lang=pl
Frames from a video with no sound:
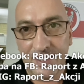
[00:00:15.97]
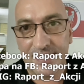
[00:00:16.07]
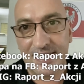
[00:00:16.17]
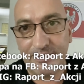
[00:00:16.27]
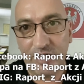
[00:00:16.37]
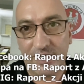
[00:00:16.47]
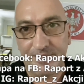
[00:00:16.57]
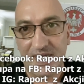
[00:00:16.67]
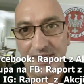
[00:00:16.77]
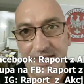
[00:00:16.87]
Zabiorę
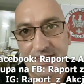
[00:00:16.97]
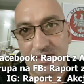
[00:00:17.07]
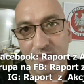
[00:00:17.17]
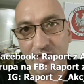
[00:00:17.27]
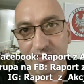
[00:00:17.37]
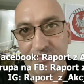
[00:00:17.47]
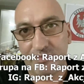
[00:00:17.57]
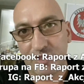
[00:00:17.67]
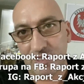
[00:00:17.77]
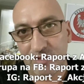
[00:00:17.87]
psa ze sobą,
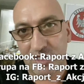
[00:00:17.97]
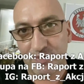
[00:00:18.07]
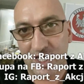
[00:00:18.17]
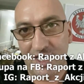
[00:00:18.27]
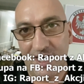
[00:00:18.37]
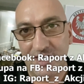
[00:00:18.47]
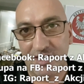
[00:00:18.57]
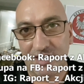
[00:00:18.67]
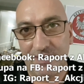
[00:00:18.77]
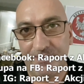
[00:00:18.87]
bo się może przejechać
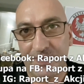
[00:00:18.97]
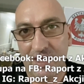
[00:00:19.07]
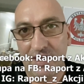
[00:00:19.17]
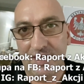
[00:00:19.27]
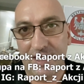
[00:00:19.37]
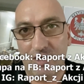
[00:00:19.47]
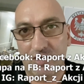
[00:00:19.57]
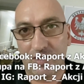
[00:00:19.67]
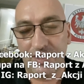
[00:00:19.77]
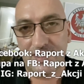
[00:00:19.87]
do tam na
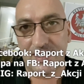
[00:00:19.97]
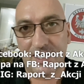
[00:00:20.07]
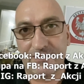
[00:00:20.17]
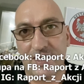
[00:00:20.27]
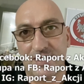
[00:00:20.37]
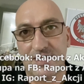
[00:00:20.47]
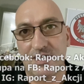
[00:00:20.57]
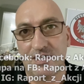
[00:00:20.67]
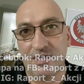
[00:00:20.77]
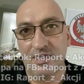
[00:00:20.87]
okolice, tak więc
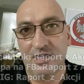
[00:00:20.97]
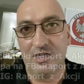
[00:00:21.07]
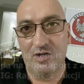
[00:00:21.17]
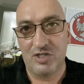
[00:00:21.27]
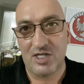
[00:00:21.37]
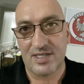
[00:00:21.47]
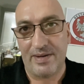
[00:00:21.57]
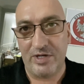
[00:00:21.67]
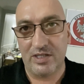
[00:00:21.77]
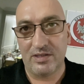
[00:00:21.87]
chodźcie z nami.